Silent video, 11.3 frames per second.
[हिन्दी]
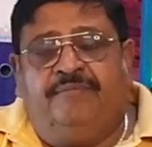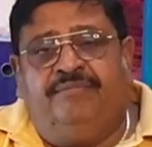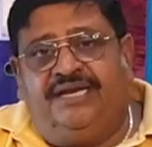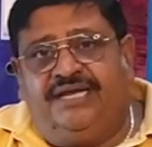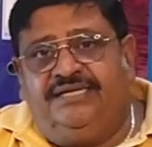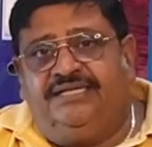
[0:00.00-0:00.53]

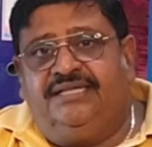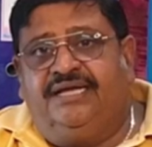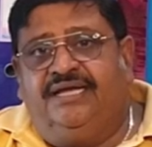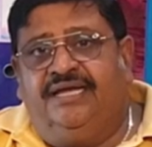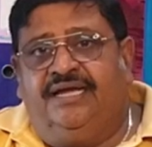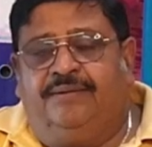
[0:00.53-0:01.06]
बिना ये
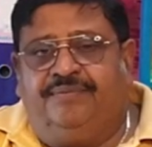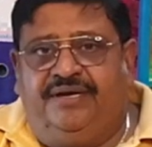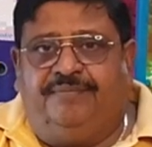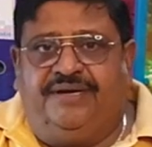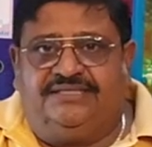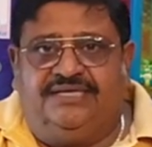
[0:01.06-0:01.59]
देखे
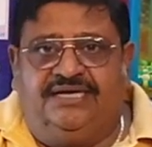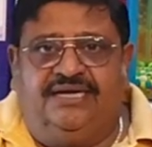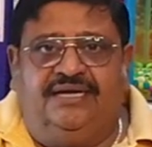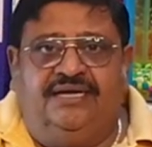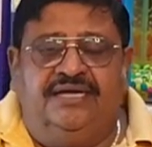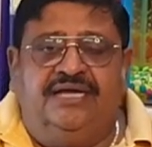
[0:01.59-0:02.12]
अपने पैसे
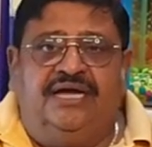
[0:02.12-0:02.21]
के